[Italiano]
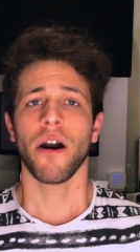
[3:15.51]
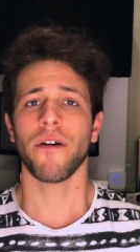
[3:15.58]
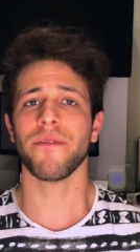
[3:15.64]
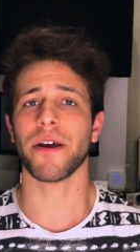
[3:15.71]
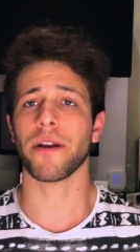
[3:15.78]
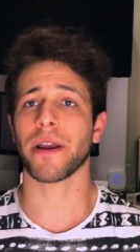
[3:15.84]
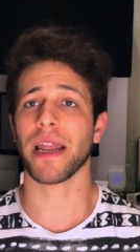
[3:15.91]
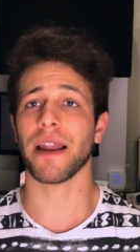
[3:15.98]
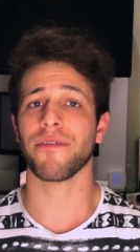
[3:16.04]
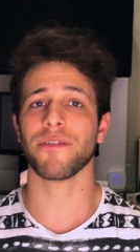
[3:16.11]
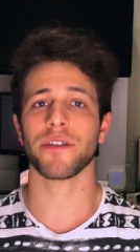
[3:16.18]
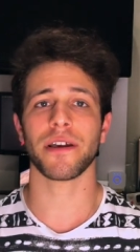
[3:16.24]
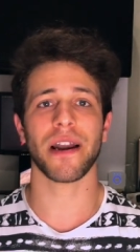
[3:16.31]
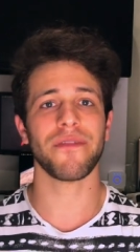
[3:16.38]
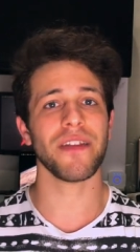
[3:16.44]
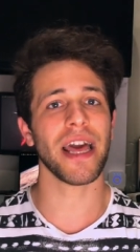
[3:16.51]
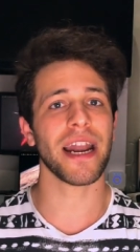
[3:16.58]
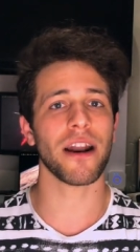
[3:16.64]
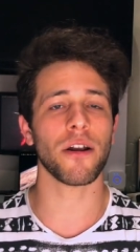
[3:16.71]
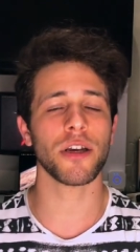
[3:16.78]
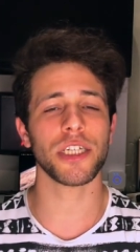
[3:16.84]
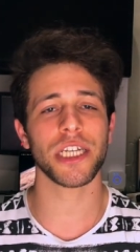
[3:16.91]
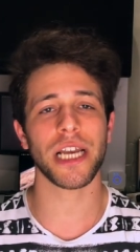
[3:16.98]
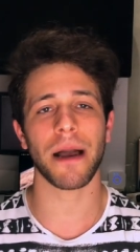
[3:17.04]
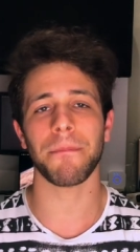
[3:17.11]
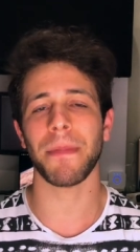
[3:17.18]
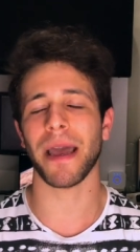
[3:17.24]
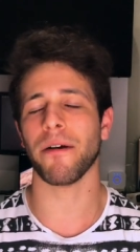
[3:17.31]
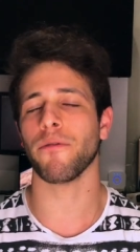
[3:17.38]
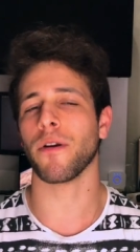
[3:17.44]
ovvero che la fotografia analogica,
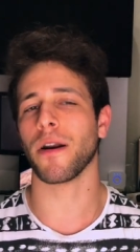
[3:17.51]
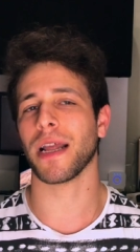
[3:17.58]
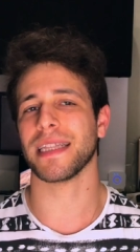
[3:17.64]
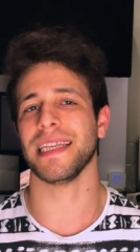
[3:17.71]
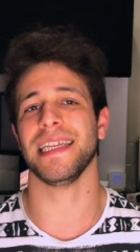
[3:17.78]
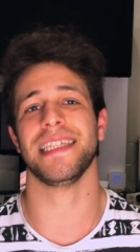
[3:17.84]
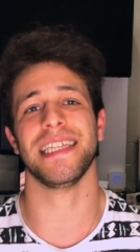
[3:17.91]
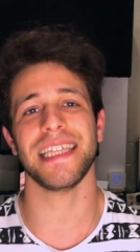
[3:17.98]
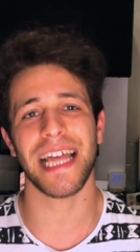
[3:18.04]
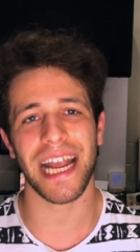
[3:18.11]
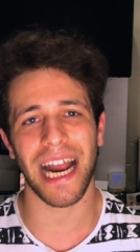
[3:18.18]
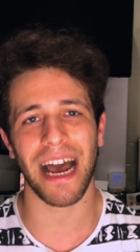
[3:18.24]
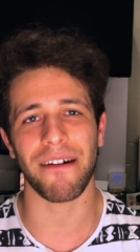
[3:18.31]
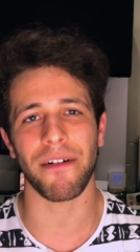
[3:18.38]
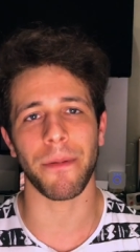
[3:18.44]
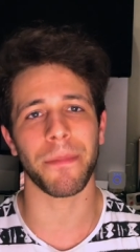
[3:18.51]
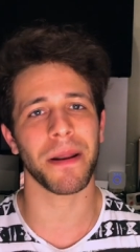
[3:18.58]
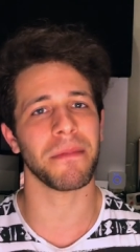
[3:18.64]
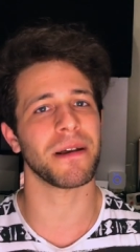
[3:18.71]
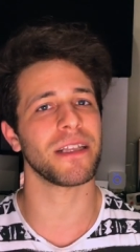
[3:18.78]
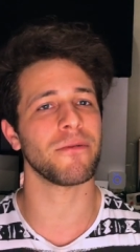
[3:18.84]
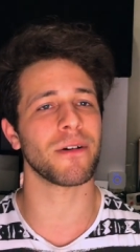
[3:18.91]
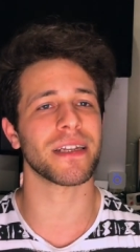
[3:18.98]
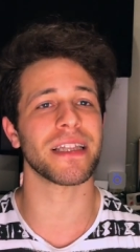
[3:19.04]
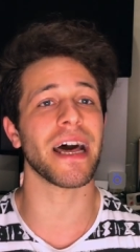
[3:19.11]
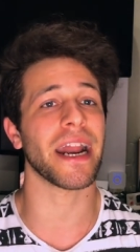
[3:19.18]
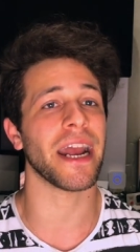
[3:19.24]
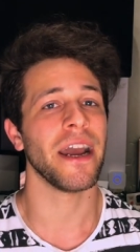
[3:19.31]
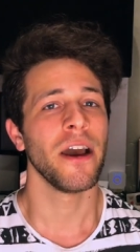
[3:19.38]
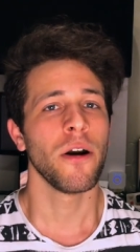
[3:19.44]
beh uno la desiderava prima di
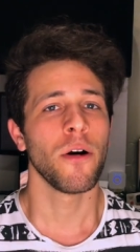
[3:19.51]
guardare